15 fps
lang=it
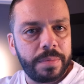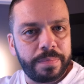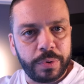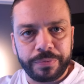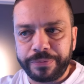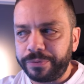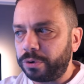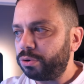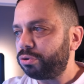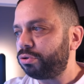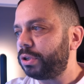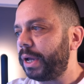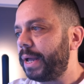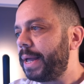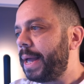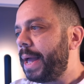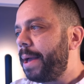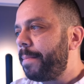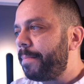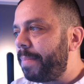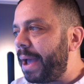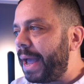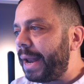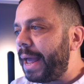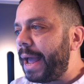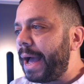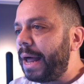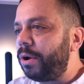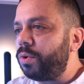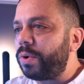più forte.
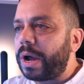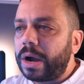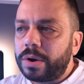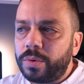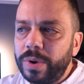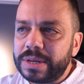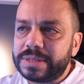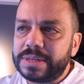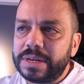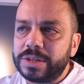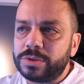Bene, allora questi